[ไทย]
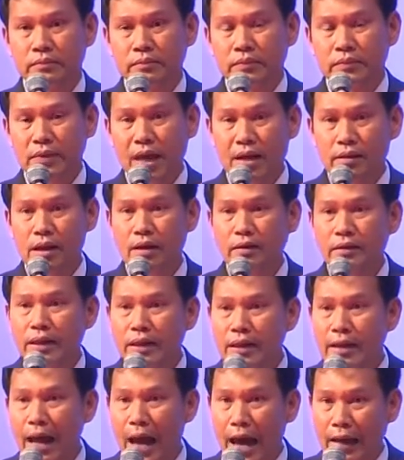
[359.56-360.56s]
ทั้งทั้ง
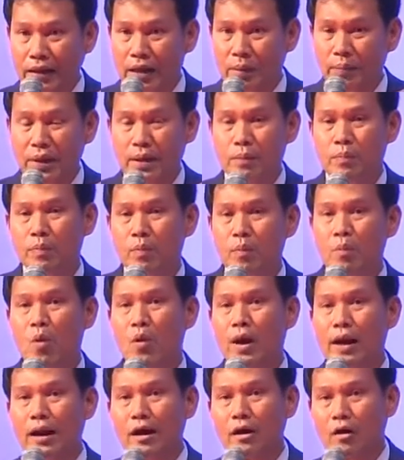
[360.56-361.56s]
ที่อาจจะมีบุ
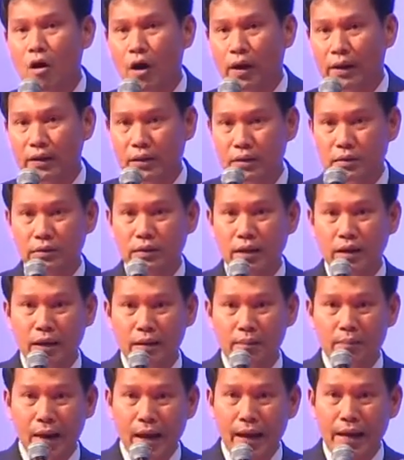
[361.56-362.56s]
คลากรหรือ
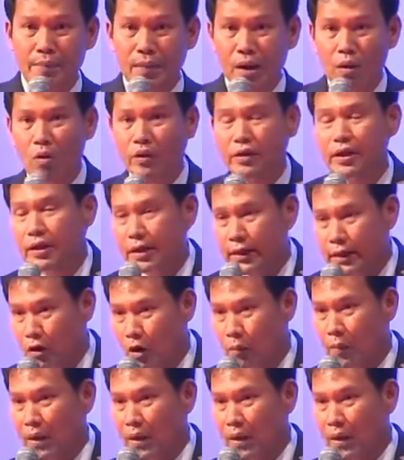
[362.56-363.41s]
ใครบางคนที่หนีออกไป